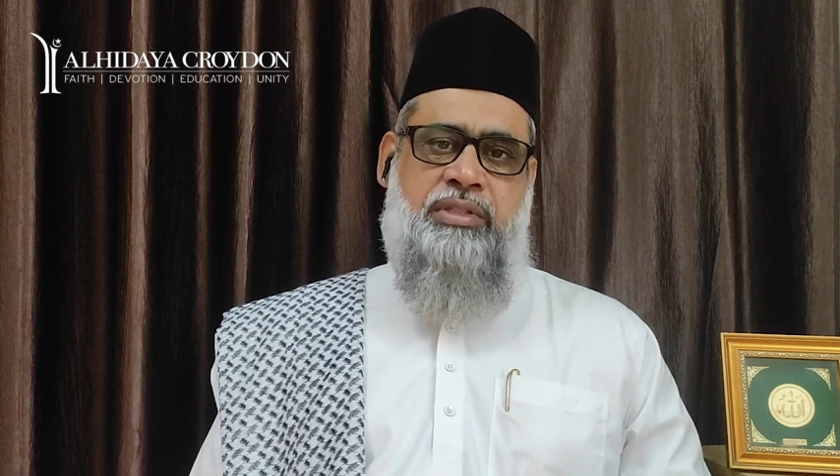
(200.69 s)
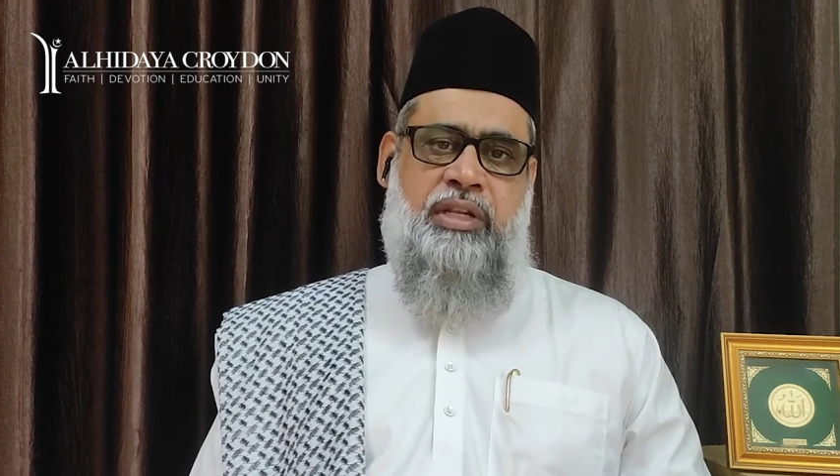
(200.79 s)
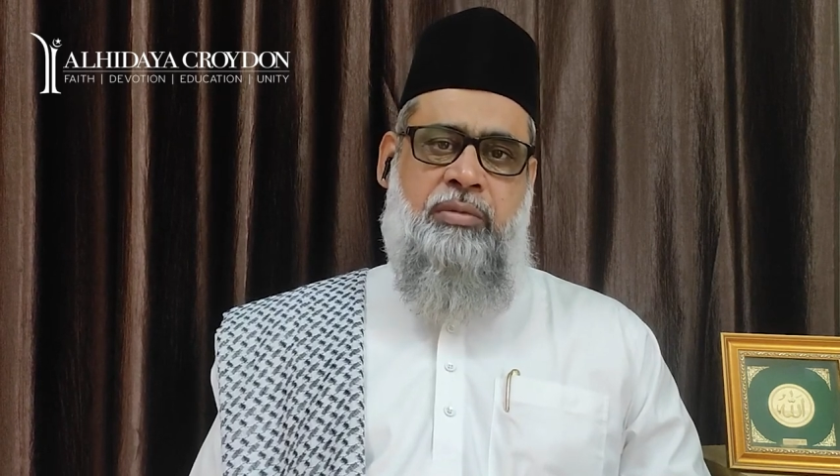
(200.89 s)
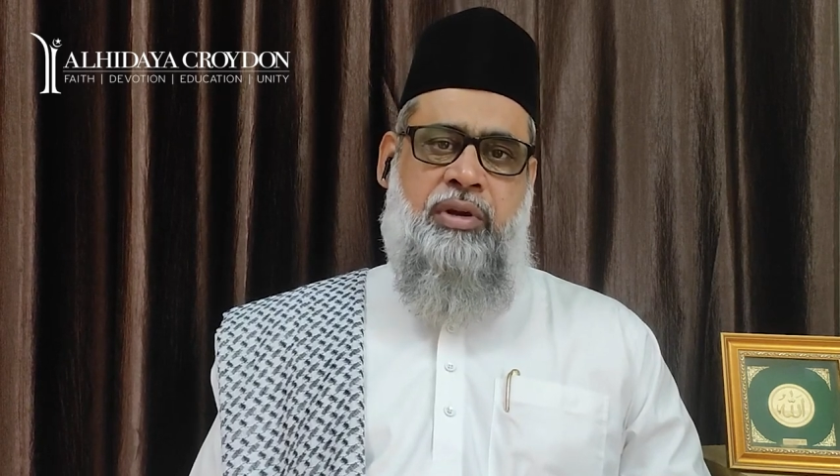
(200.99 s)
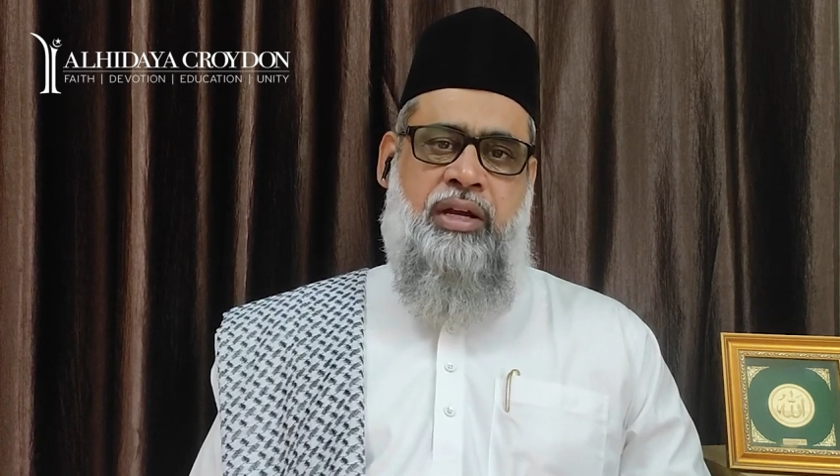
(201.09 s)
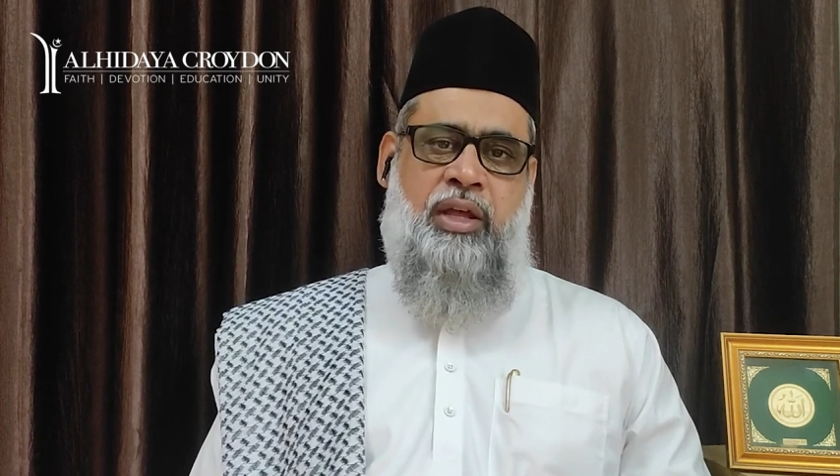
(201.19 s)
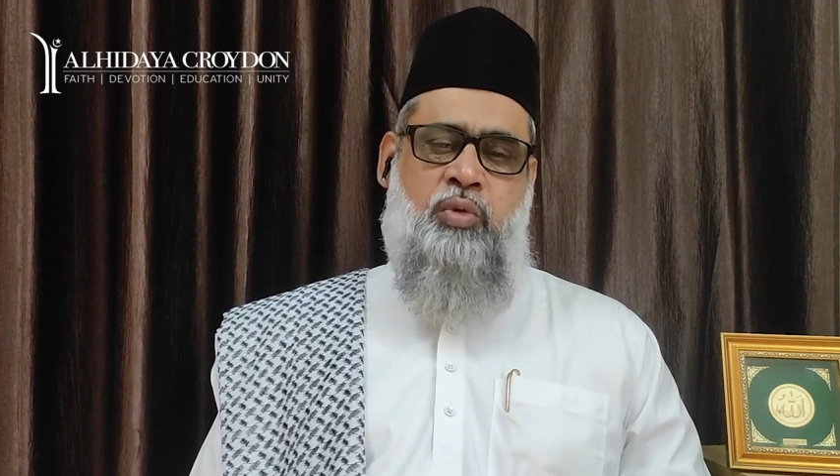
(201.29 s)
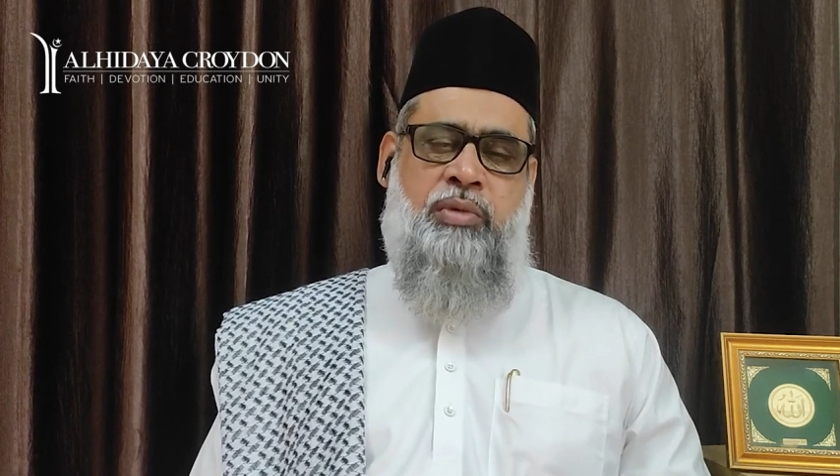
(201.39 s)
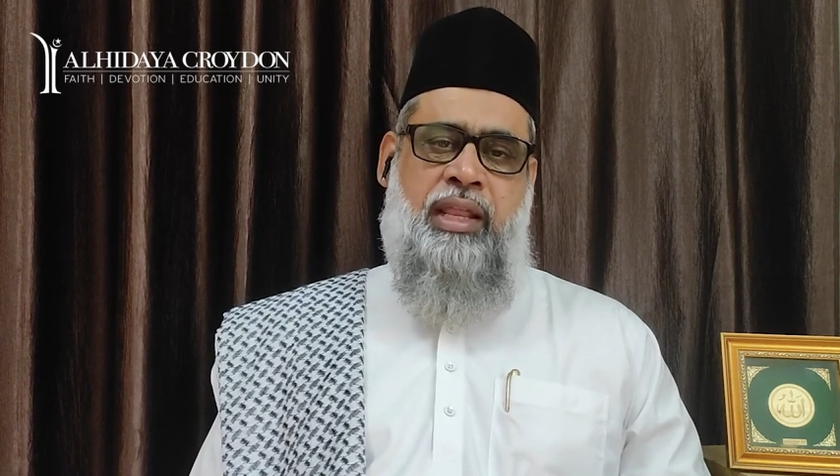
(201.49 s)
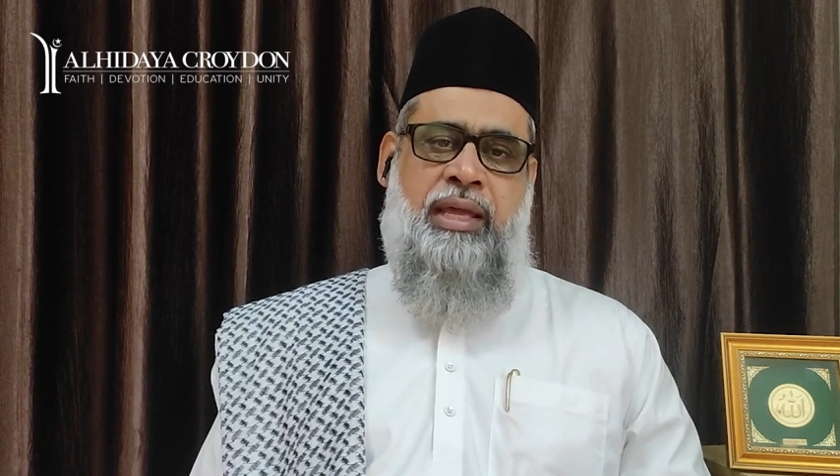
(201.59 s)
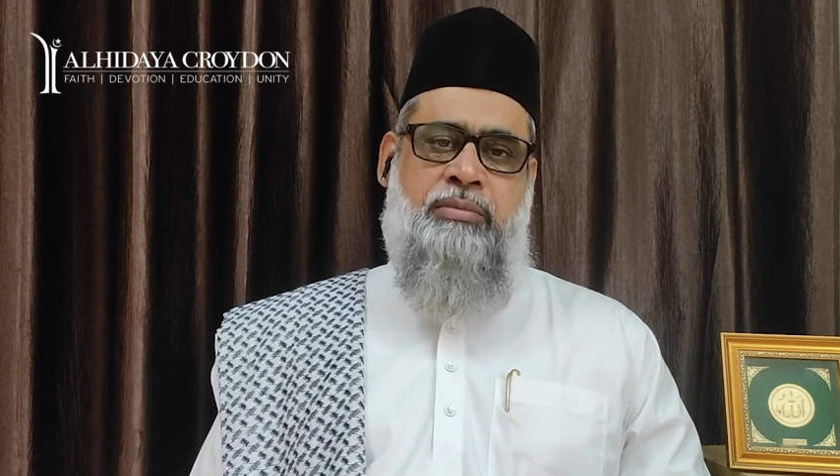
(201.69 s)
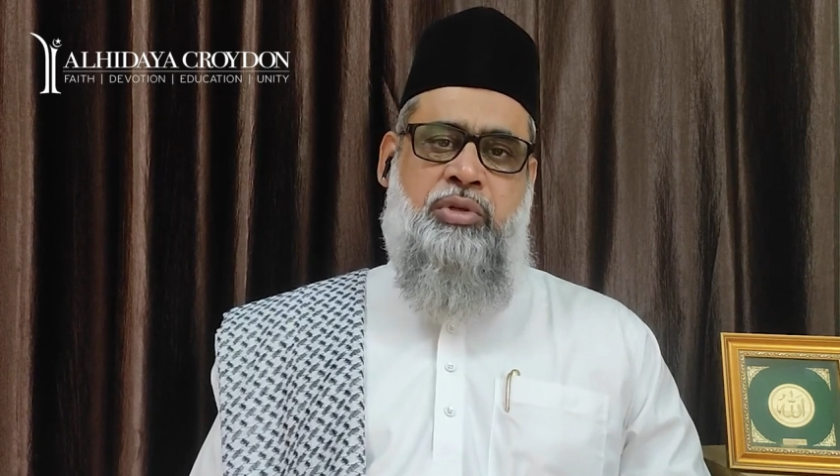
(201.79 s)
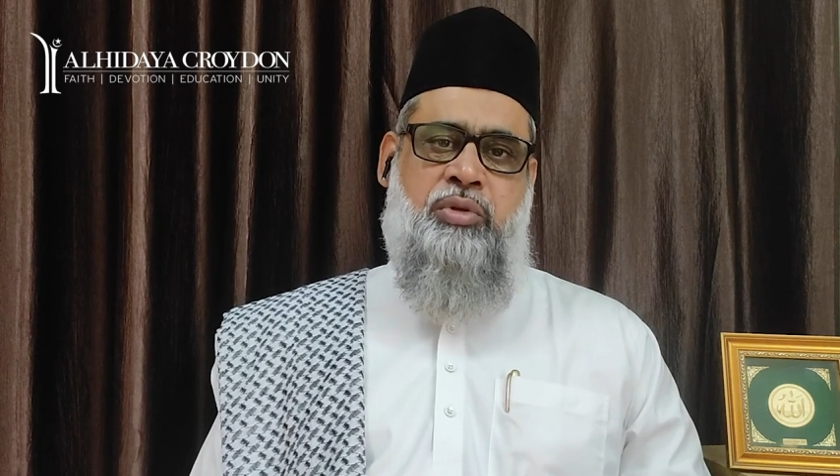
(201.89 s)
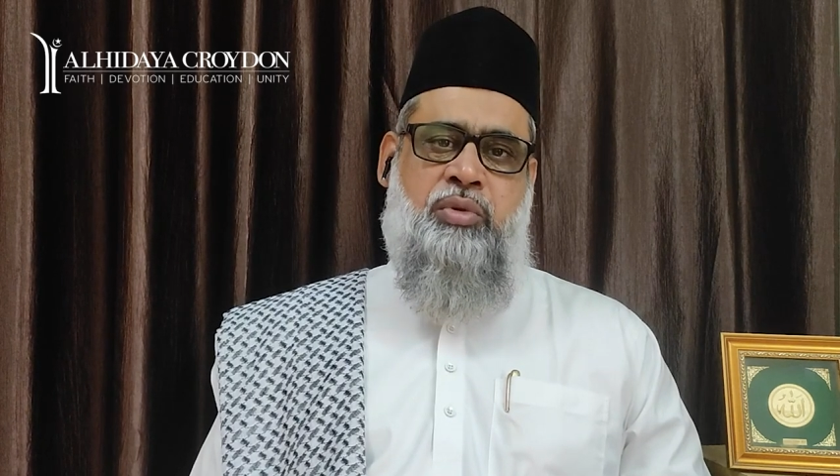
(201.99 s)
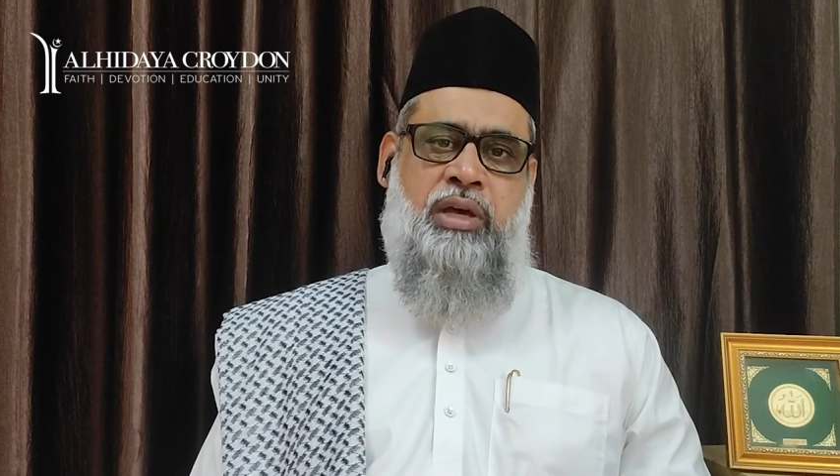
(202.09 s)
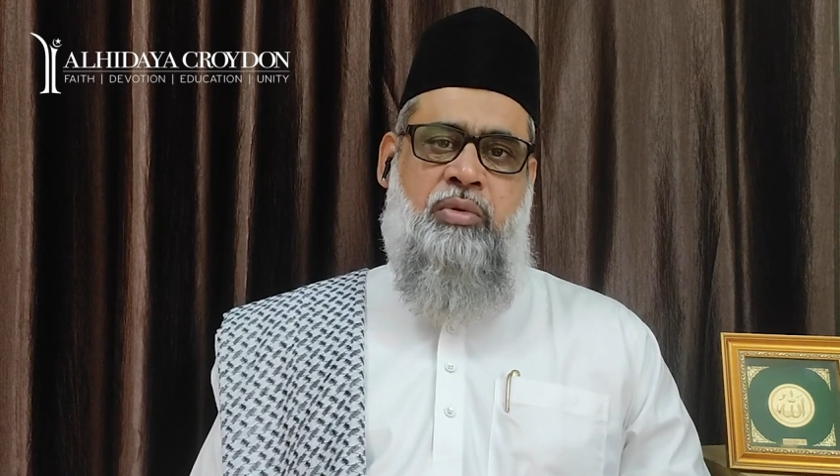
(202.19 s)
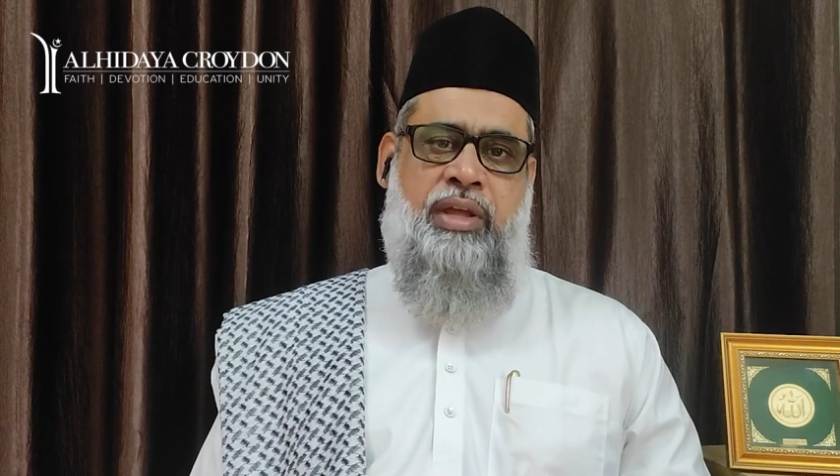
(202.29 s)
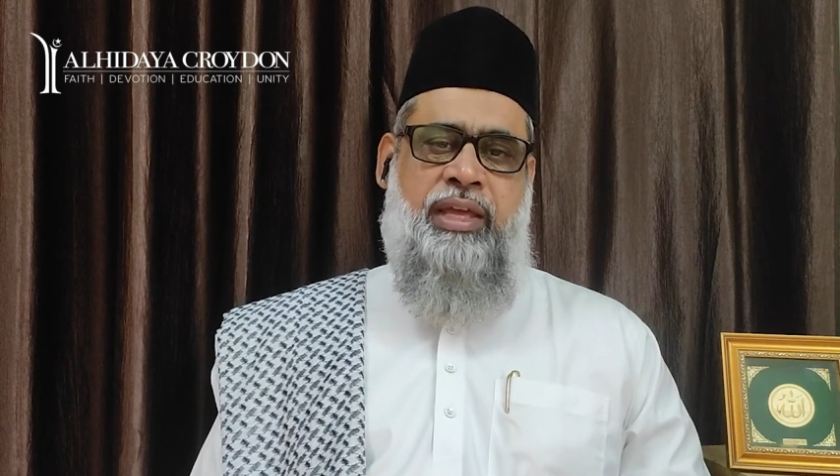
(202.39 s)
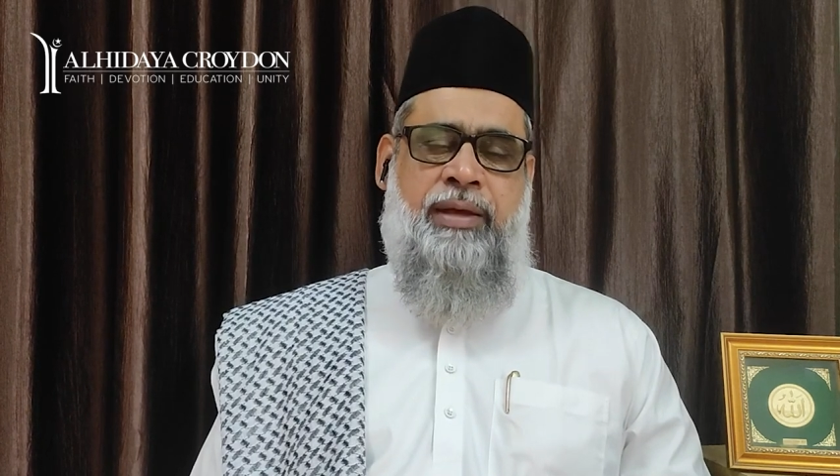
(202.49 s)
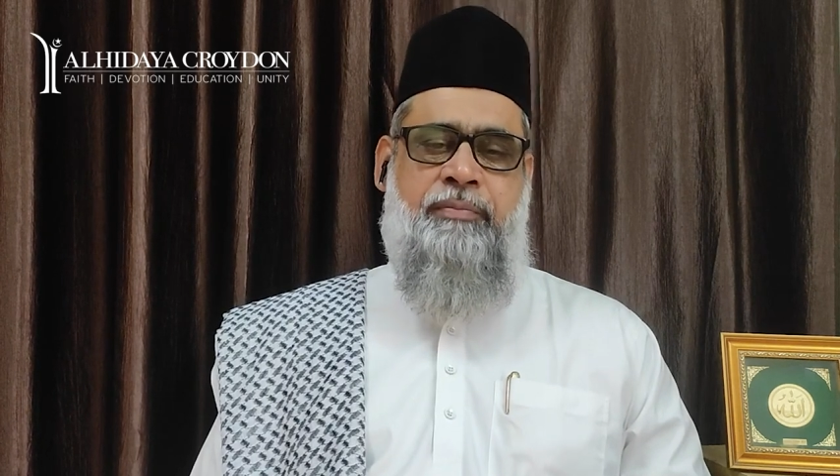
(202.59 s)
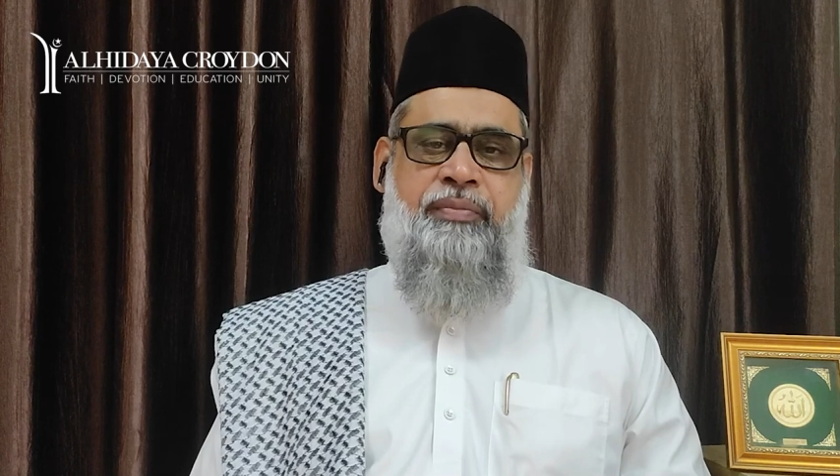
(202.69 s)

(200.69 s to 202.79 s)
வசல்லம் அவர்கள் அருண்மலையாம் திருக்குறானுடைய